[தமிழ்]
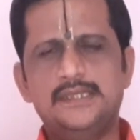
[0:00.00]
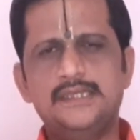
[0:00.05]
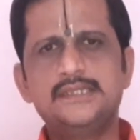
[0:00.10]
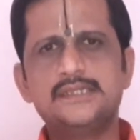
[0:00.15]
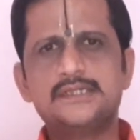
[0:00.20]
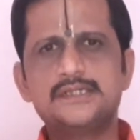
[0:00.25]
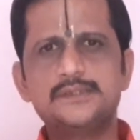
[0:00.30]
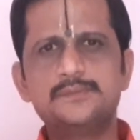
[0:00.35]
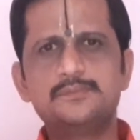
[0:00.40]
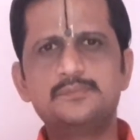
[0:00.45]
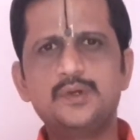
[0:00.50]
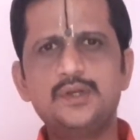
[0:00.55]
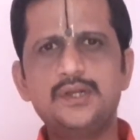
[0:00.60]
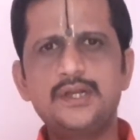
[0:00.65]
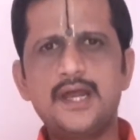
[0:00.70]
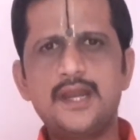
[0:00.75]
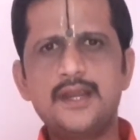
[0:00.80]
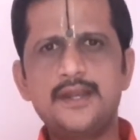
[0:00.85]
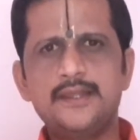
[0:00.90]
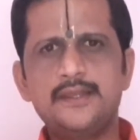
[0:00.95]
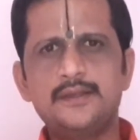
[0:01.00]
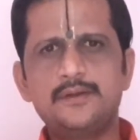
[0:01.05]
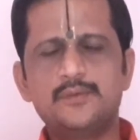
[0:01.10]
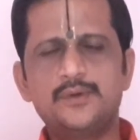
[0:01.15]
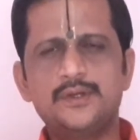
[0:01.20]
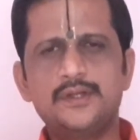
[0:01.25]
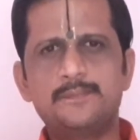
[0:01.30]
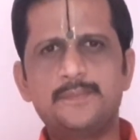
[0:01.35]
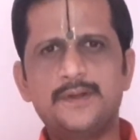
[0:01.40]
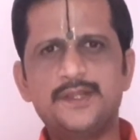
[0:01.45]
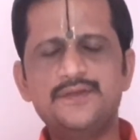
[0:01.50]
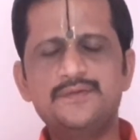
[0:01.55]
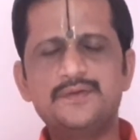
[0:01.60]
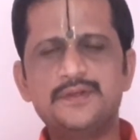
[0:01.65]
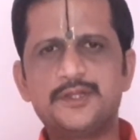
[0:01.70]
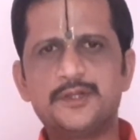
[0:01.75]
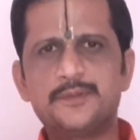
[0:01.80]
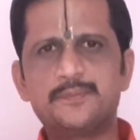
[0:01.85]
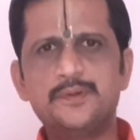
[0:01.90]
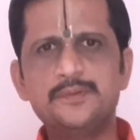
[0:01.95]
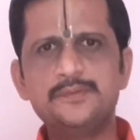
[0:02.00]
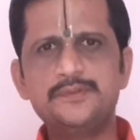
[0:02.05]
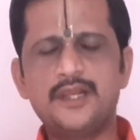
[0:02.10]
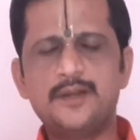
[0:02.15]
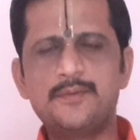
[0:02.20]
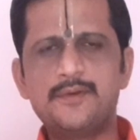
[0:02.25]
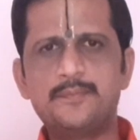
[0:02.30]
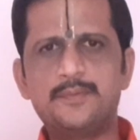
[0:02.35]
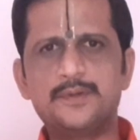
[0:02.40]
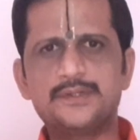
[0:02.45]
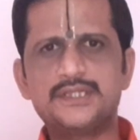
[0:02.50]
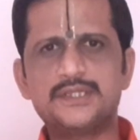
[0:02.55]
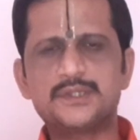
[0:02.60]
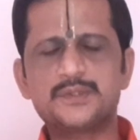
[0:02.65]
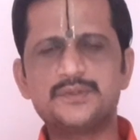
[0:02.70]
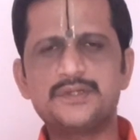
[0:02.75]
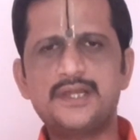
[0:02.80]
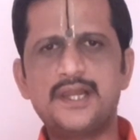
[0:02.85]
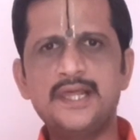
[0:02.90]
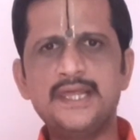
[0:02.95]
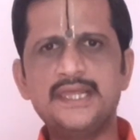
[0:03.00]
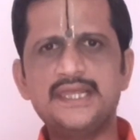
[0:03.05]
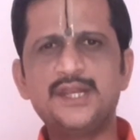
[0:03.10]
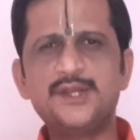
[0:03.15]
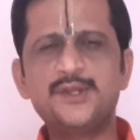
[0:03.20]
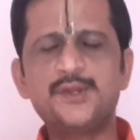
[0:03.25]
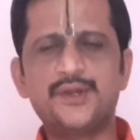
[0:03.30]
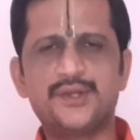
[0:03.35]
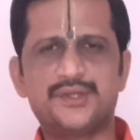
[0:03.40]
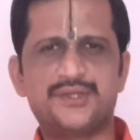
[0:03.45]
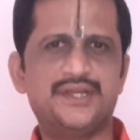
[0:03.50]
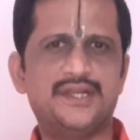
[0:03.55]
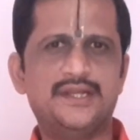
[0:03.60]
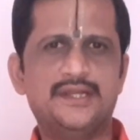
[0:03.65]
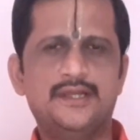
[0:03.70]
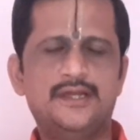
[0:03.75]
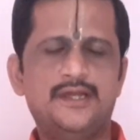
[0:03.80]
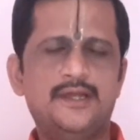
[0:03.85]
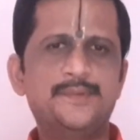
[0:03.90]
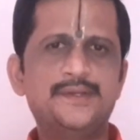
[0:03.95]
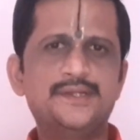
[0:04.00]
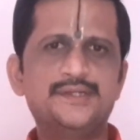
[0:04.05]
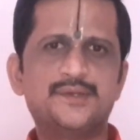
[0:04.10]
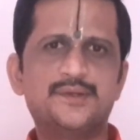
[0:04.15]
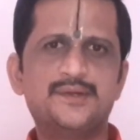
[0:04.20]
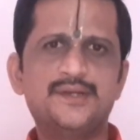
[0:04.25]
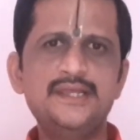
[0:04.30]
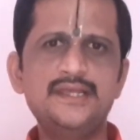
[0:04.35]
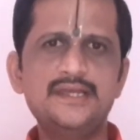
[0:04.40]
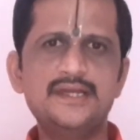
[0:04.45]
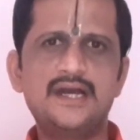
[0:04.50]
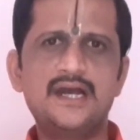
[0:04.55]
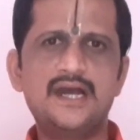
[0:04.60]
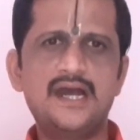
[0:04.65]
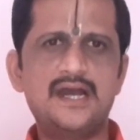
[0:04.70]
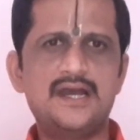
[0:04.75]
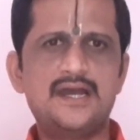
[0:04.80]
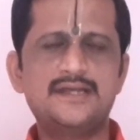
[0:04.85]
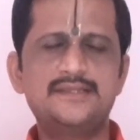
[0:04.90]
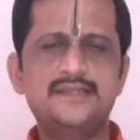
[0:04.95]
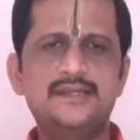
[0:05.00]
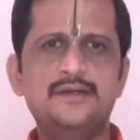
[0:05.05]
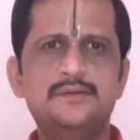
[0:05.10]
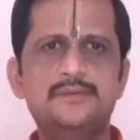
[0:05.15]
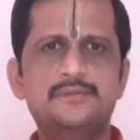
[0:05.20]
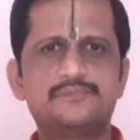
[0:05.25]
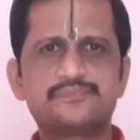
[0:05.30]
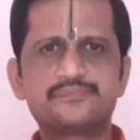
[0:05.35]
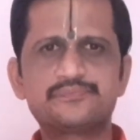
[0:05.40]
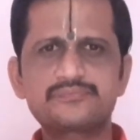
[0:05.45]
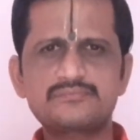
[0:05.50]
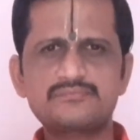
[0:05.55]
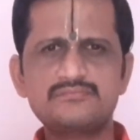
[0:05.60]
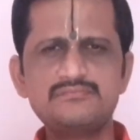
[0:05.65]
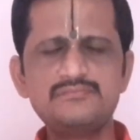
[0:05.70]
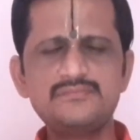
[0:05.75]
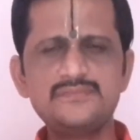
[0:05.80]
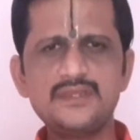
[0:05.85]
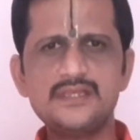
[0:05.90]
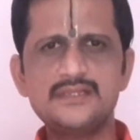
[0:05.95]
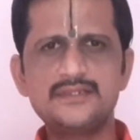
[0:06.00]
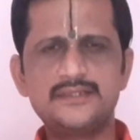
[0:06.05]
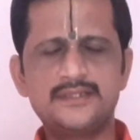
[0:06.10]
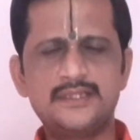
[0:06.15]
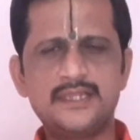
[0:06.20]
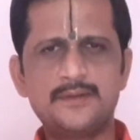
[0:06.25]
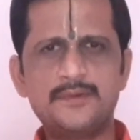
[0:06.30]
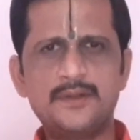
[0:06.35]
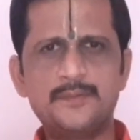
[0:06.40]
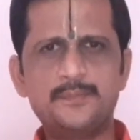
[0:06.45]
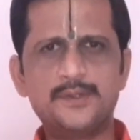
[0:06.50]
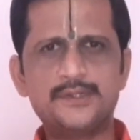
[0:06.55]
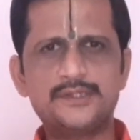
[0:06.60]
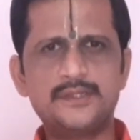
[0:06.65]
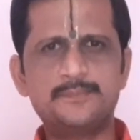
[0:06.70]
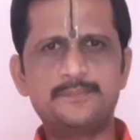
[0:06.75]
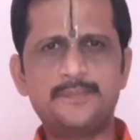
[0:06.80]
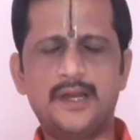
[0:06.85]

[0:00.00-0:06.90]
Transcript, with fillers: இதுக்கு முன்னாடி ஒரு பதிவிட்டிருப்போம் திருமண பொருத்தத்துக்குண்டான இன்ட்ரொடக்ஷன் அப்படின்னு சொல்லி அதில் திருமண பொருத்தம்